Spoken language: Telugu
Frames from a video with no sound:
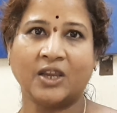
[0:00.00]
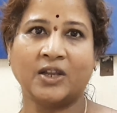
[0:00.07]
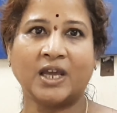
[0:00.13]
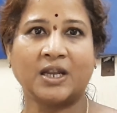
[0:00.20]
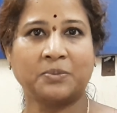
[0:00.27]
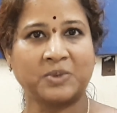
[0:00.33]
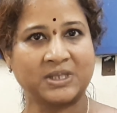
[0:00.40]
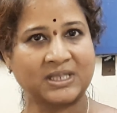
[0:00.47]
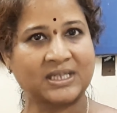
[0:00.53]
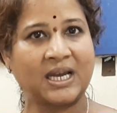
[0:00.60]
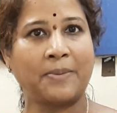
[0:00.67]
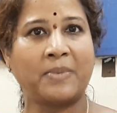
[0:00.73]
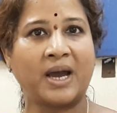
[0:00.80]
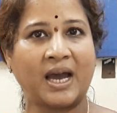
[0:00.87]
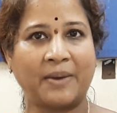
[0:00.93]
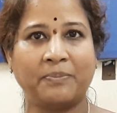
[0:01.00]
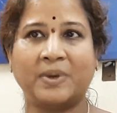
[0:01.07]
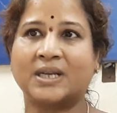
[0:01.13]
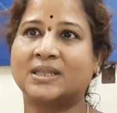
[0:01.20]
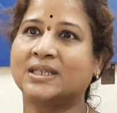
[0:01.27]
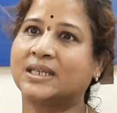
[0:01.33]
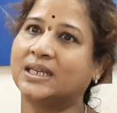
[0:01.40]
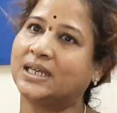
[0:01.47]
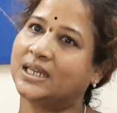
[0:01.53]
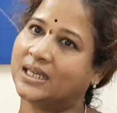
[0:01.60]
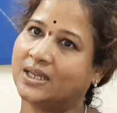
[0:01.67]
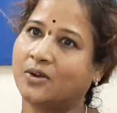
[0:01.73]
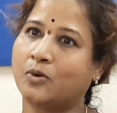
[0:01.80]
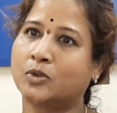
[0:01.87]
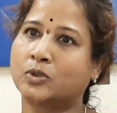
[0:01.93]
ఇనానిమస్గా మా అభ్యర్థికి
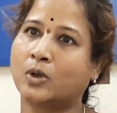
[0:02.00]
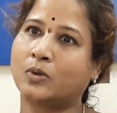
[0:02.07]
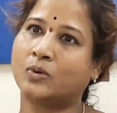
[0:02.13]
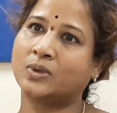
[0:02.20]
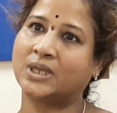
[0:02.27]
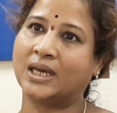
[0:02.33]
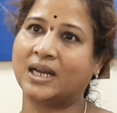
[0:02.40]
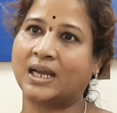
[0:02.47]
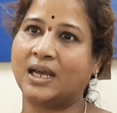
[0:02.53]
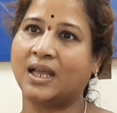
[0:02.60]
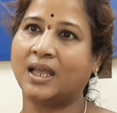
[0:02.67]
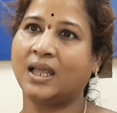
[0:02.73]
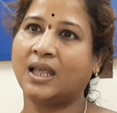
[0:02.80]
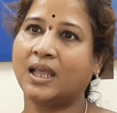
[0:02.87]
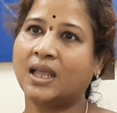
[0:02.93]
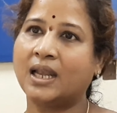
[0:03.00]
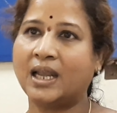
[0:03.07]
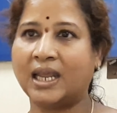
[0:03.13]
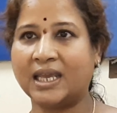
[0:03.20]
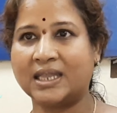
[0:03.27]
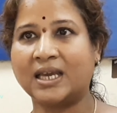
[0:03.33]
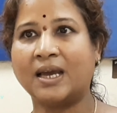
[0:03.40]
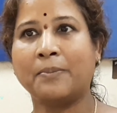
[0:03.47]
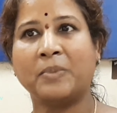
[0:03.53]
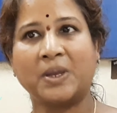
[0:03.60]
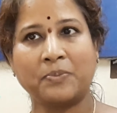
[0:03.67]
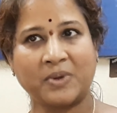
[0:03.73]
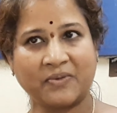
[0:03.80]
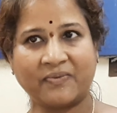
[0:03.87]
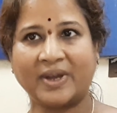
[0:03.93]
వదులుకుంటారా లేదా
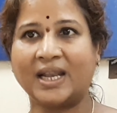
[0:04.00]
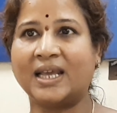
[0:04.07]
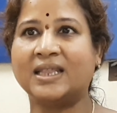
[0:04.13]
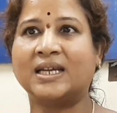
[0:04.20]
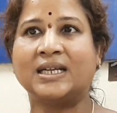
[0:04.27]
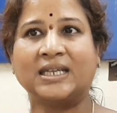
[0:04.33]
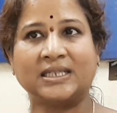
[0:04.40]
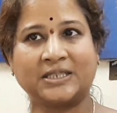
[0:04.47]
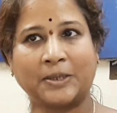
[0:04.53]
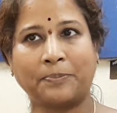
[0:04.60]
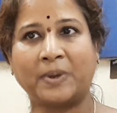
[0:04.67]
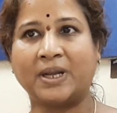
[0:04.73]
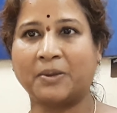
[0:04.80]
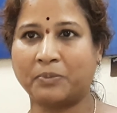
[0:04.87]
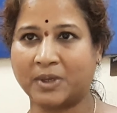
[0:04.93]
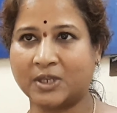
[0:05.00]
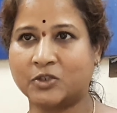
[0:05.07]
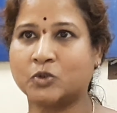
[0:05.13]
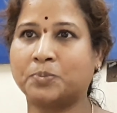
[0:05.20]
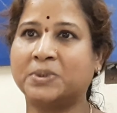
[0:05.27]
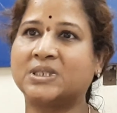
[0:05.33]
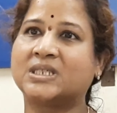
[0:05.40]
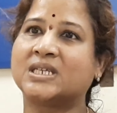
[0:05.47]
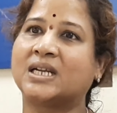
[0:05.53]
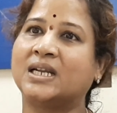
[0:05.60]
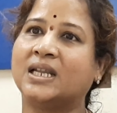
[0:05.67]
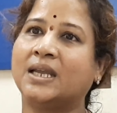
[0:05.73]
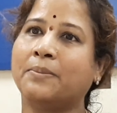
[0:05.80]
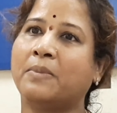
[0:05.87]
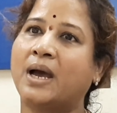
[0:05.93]
మేము ఇవ్వలేదంటే చెప్పండి మీరు
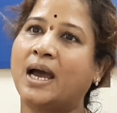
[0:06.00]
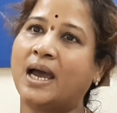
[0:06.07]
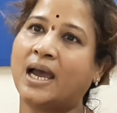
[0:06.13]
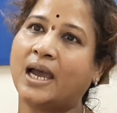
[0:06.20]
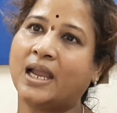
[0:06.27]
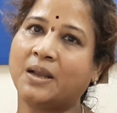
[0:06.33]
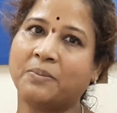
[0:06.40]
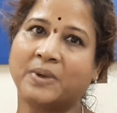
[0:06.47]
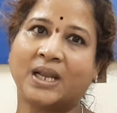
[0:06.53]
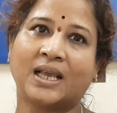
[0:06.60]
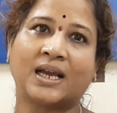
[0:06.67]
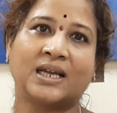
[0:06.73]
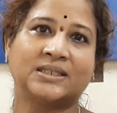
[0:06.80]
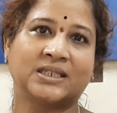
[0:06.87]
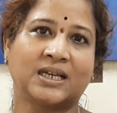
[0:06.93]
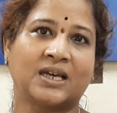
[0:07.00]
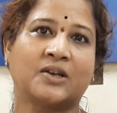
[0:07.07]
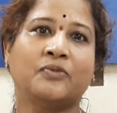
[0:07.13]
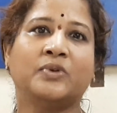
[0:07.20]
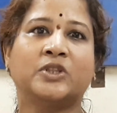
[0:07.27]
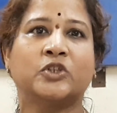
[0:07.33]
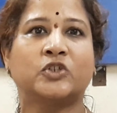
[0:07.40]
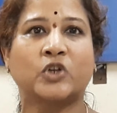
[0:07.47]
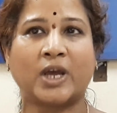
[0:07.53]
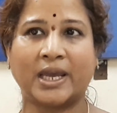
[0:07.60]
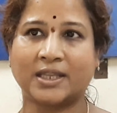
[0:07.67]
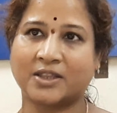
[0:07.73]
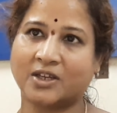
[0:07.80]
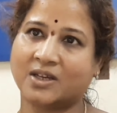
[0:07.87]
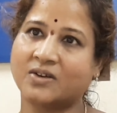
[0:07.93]
చూపించండి మా ఆయిల్ మిల్ కాజా గారు విత్డ్రా
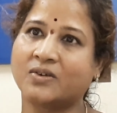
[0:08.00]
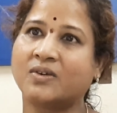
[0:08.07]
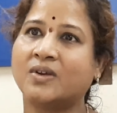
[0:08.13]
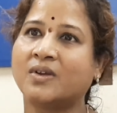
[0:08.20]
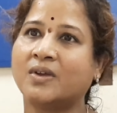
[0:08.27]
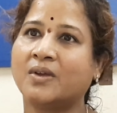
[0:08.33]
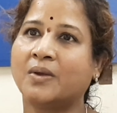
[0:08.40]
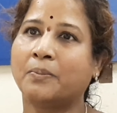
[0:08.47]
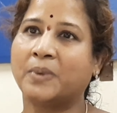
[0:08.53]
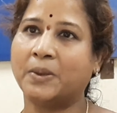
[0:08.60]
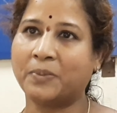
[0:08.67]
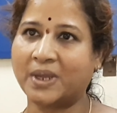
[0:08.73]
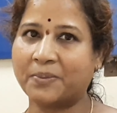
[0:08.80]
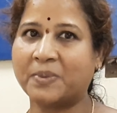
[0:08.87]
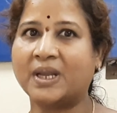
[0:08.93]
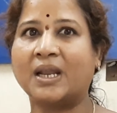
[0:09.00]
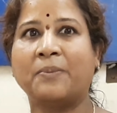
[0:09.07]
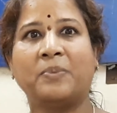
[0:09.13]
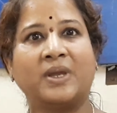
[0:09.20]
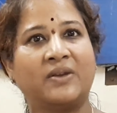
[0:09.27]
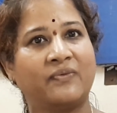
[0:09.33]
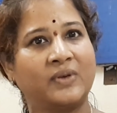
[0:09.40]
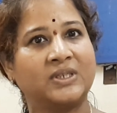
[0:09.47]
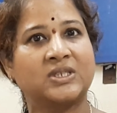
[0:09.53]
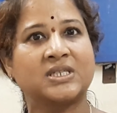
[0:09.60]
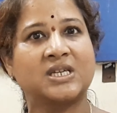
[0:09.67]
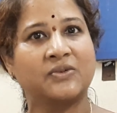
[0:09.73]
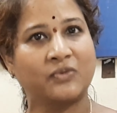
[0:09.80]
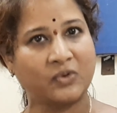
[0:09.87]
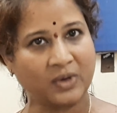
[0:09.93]
అవుతారు మేమేమన్నా
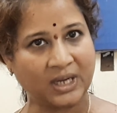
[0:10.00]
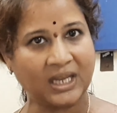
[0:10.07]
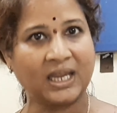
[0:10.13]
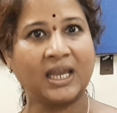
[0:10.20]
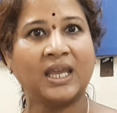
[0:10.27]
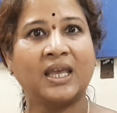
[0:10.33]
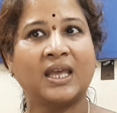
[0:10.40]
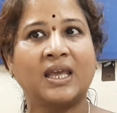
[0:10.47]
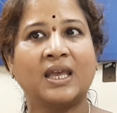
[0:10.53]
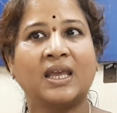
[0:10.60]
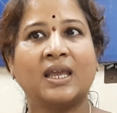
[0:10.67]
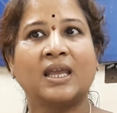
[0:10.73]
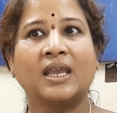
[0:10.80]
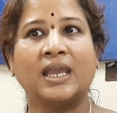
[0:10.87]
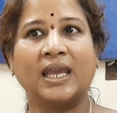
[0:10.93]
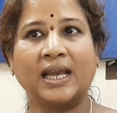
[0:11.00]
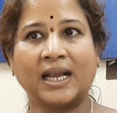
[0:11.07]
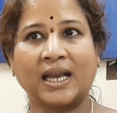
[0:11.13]
బెనిఫిషరీ ఉండి ఏ